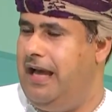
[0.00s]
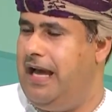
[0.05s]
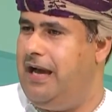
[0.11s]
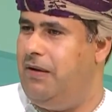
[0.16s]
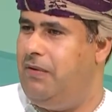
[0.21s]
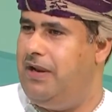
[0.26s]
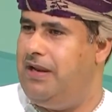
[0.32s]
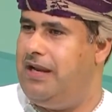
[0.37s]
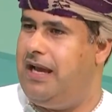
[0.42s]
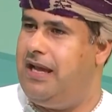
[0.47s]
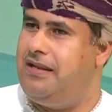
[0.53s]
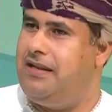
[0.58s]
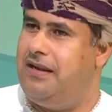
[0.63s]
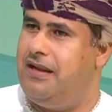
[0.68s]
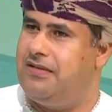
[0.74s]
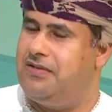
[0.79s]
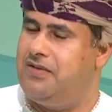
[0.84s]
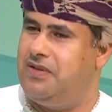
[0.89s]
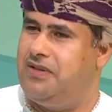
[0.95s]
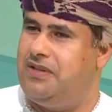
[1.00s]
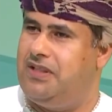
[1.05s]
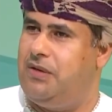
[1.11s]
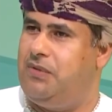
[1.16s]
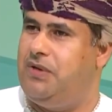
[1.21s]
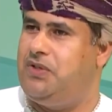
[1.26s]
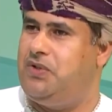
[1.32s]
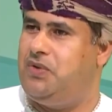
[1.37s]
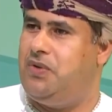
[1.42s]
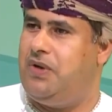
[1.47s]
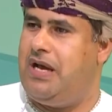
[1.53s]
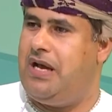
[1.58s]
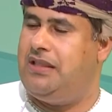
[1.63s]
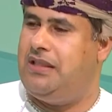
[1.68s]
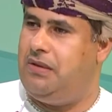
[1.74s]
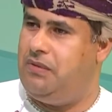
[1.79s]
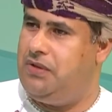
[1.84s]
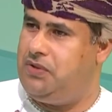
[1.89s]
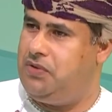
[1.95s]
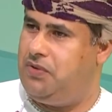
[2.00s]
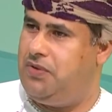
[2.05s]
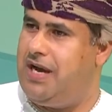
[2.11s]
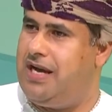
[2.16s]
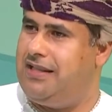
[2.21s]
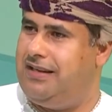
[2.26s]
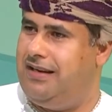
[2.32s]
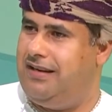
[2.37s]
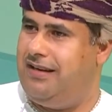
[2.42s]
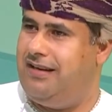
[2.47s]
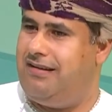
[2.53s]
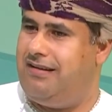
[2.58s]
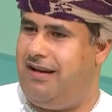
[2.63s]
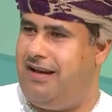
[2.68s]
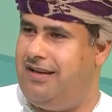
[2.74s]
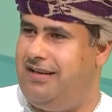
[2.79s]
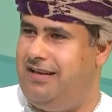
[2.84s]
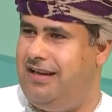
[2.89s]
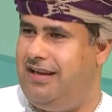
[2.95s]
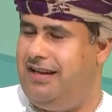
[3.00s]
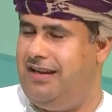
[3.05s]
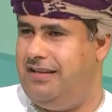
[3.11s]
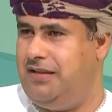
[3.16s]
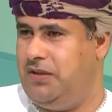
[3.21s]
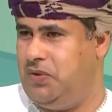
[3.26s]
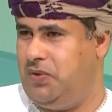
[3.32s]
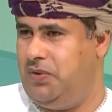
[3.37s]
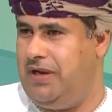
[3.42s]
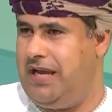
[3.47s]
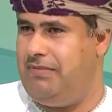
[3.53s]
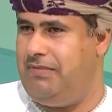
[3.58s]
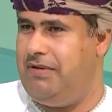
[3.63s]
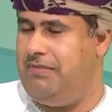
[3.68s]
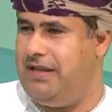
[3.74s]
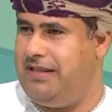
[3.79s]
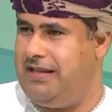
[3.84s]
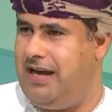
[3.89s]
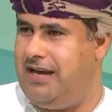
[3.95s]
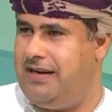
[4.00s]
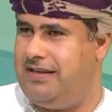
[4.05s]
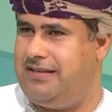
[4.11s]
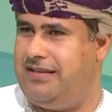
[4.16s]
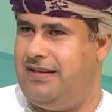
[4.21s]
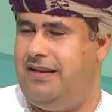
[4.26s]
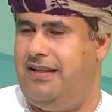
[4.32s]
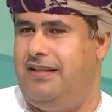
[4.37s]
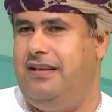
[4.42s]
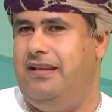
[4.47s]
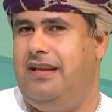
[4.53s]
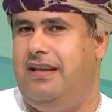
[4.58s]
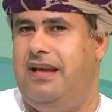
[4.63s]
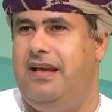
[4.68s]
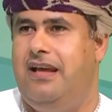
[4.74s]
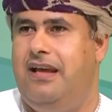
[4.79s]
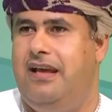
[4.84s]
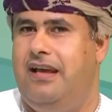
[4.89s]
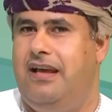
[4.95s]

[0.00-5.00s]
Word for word: حاولنا أن نرصد توجه التوجهات القرائية لدى الطلاب المدارس الذين